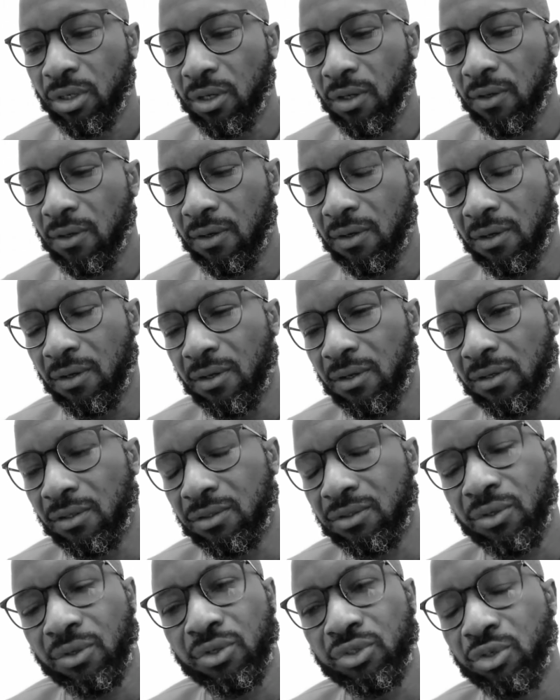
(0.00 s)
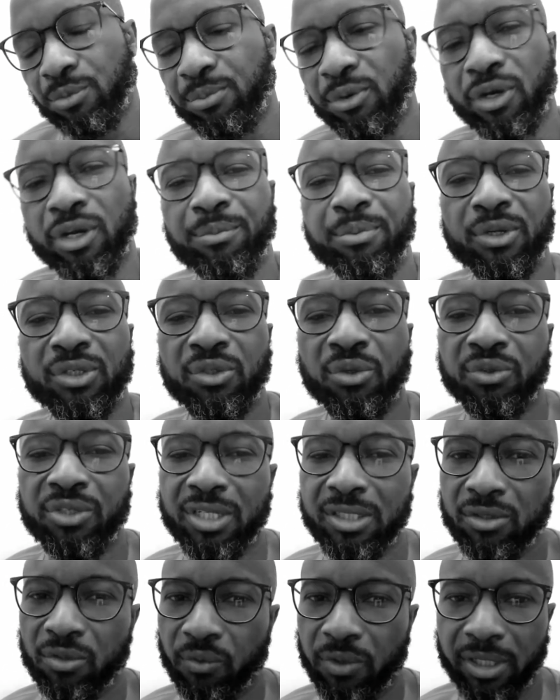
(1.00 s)
euh, ce que je peux
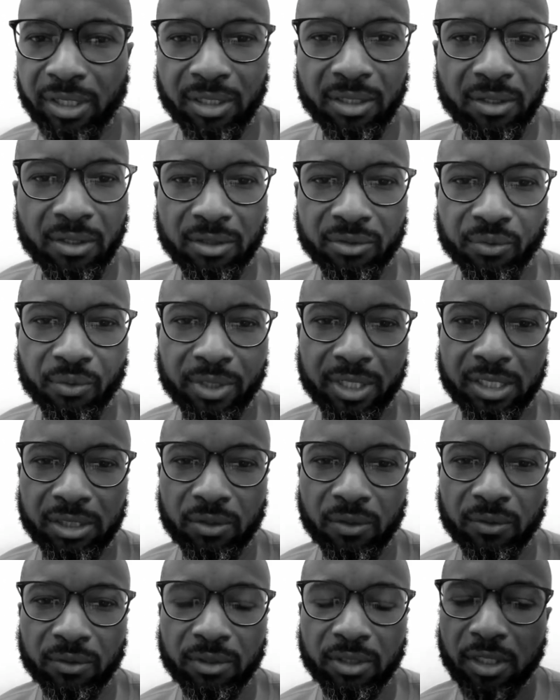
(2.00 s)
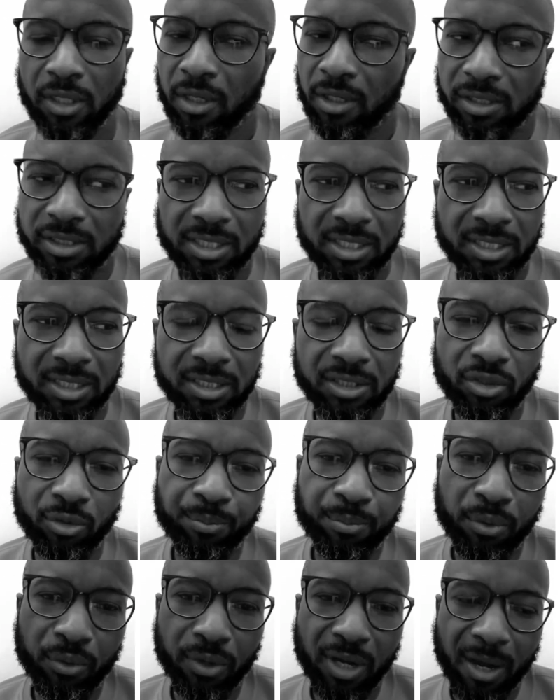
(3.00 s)
représenter sur, euh, sur les gens. Si je
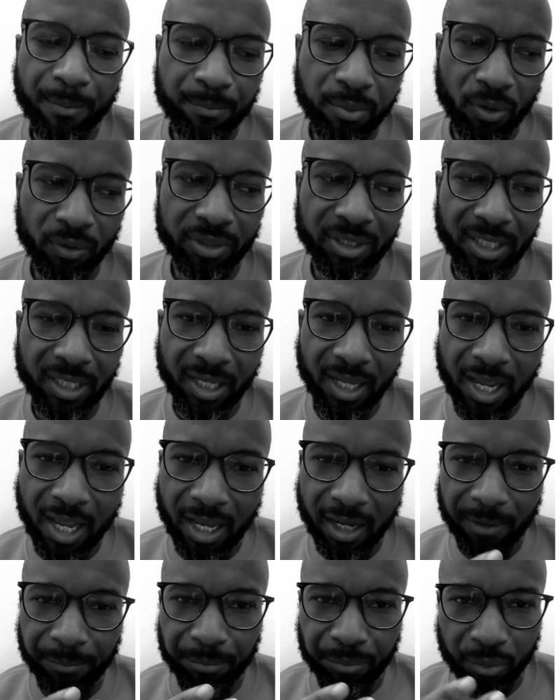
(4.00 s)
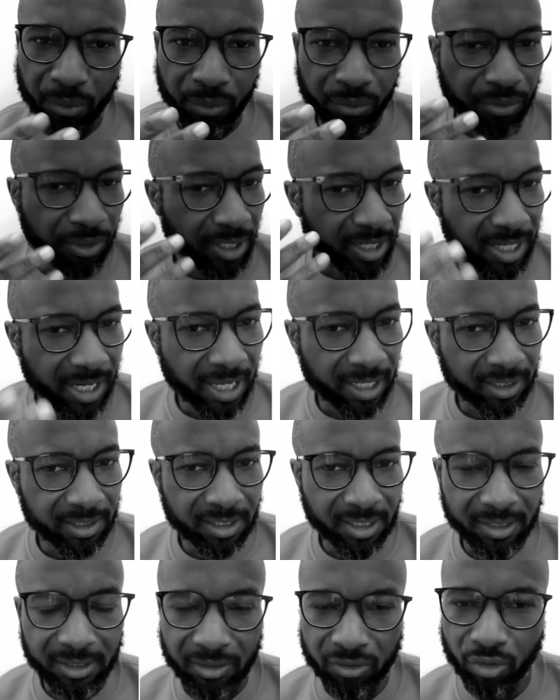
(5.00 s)
peux apporter un peu de
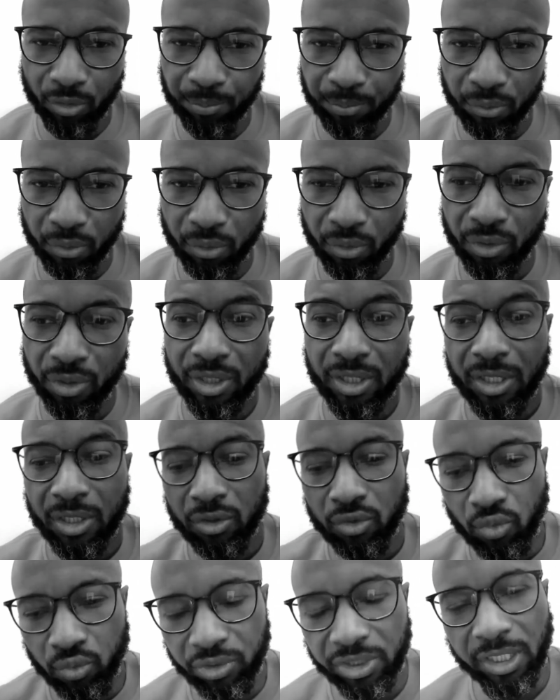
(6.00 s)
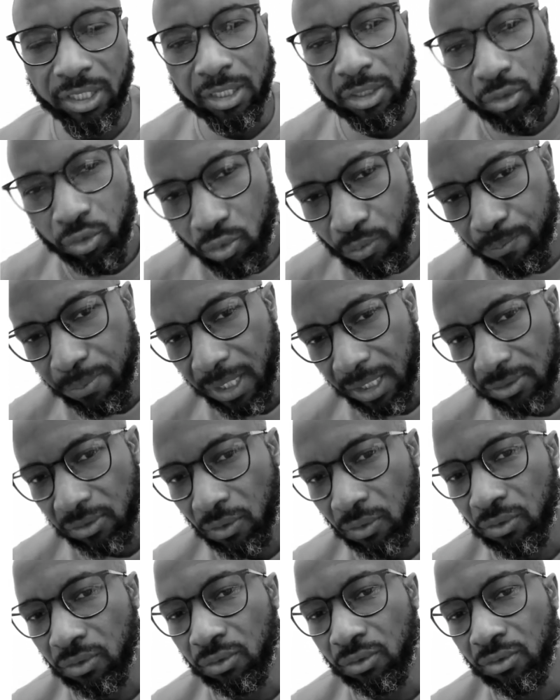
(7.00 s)
clarté, si je peux toucher une
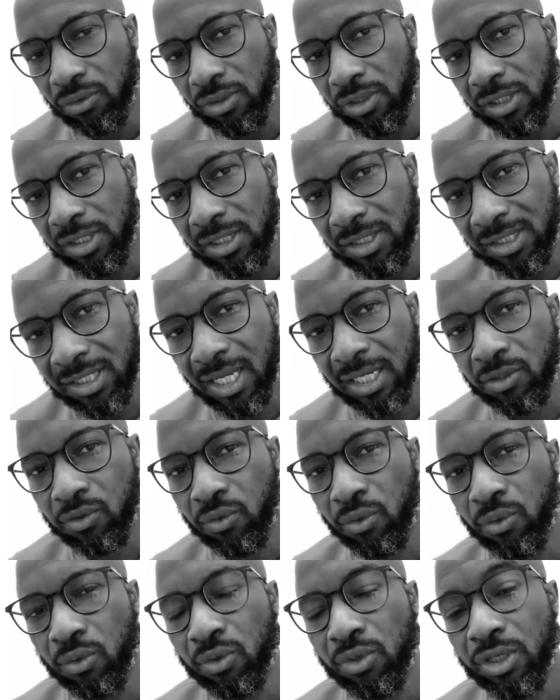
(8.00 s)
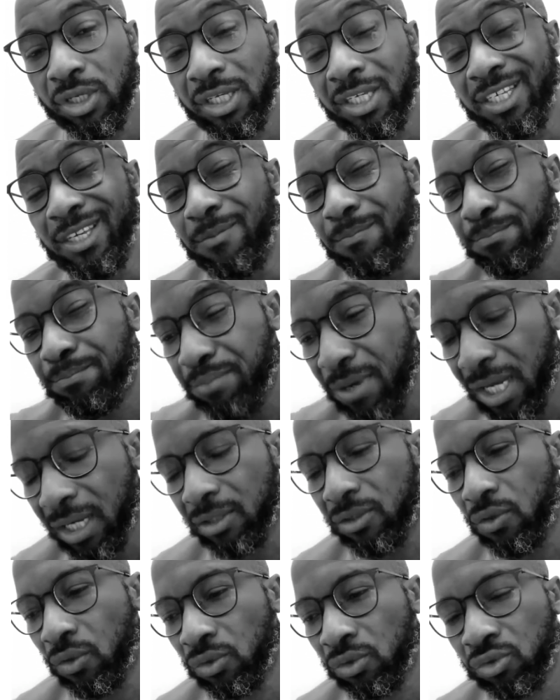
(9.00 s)
personne qui sache que il
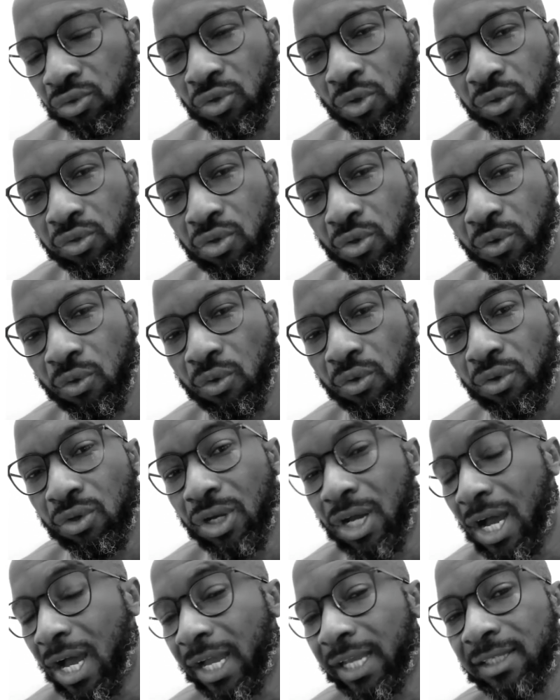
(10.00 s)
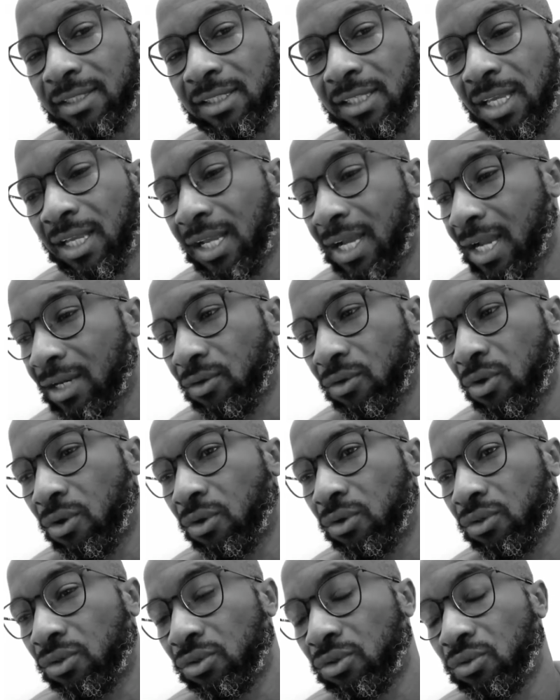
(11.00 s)
perd son temps à rester 4
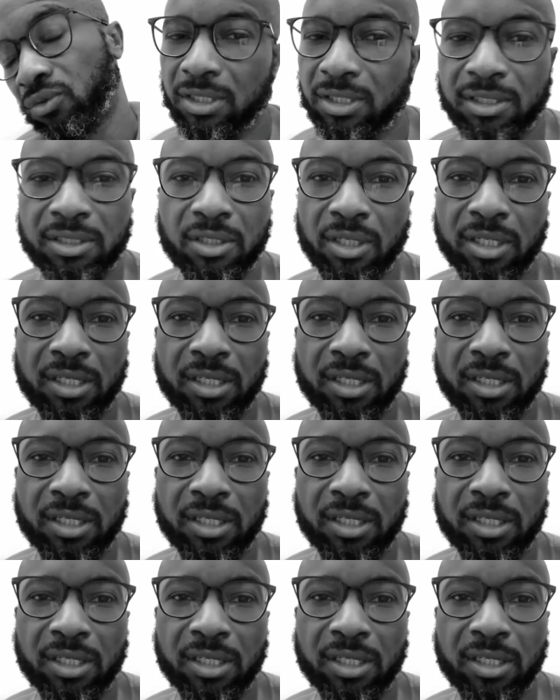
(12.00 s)
heures, il